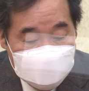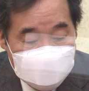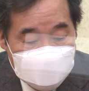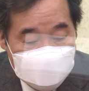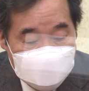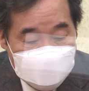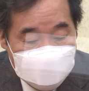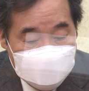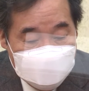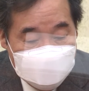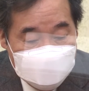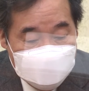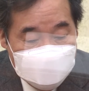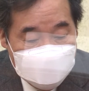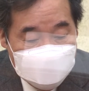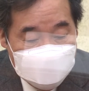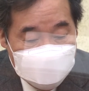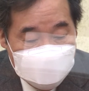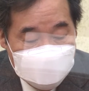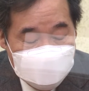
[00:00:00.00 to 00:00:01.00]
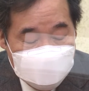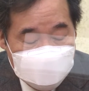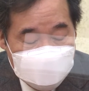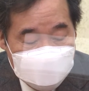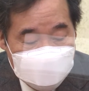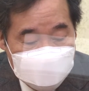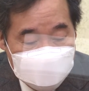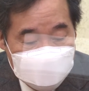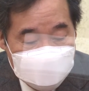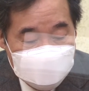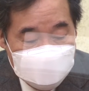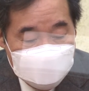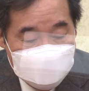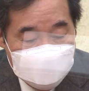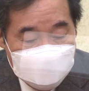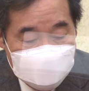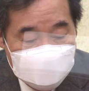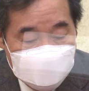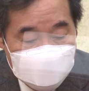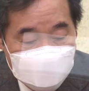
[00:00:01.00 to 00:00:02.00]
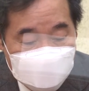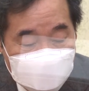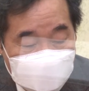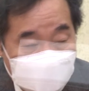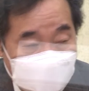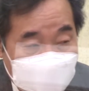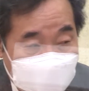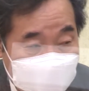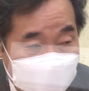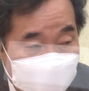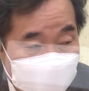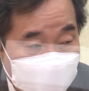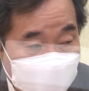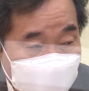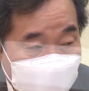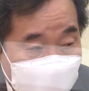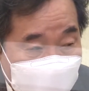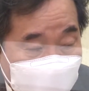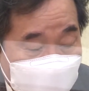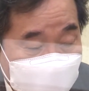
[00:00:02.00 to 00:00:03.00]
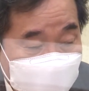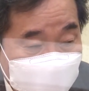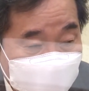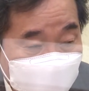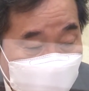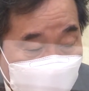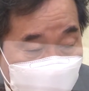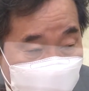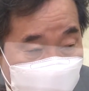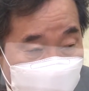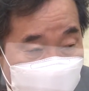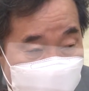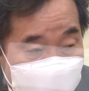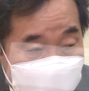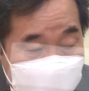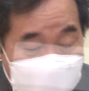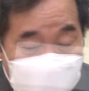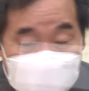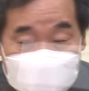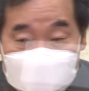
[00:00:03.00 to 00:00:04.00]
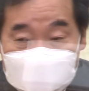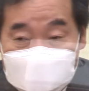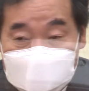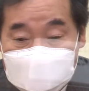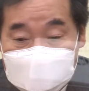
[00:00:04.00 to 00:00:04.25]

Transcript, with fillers: 예, 충분한 역량을 갖지 못해서